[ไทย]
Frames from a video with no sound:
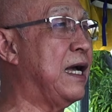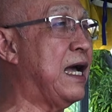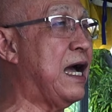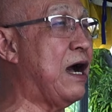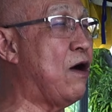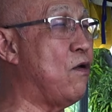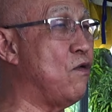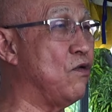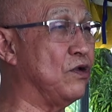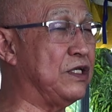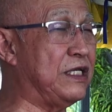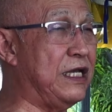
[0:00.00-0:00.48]

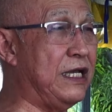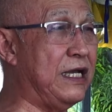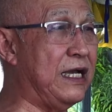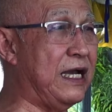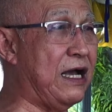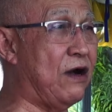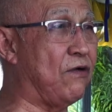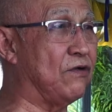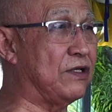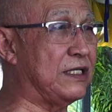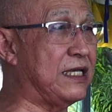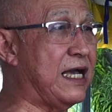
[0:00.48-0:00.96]
เอาจริง
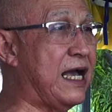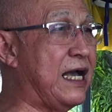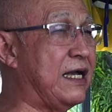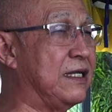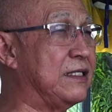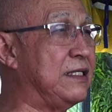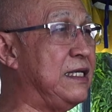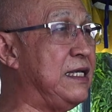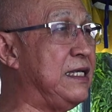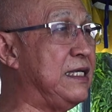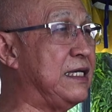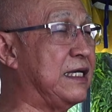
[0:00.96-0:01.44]
เอาจัง
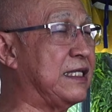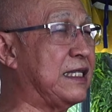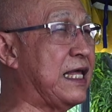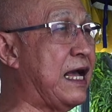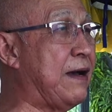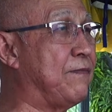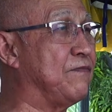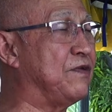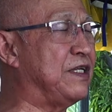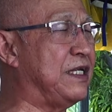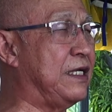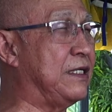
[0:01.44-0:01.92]
ที่จะ
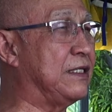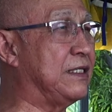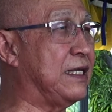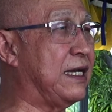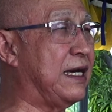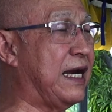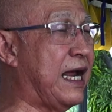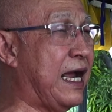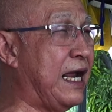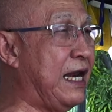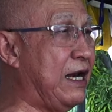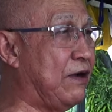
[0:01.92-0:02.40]
ทำสิ่งทั้
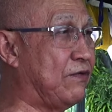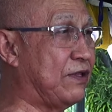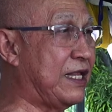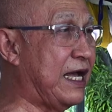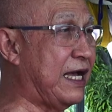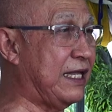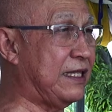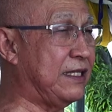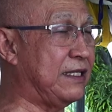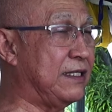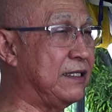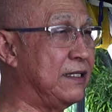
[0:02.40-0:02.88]
งหลายเหล่า
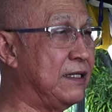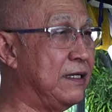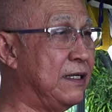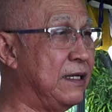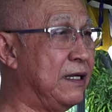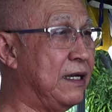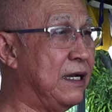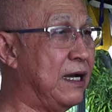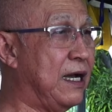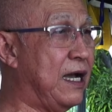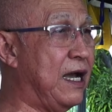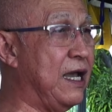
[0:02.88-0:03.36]
นั้น
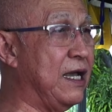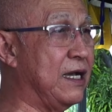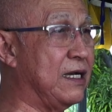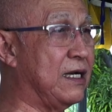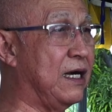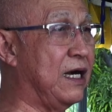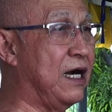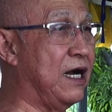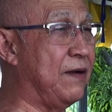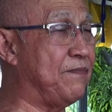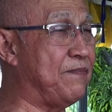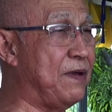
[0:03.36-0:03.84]
ให้
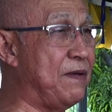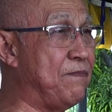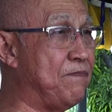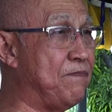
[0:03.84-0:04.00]
เกิดเป็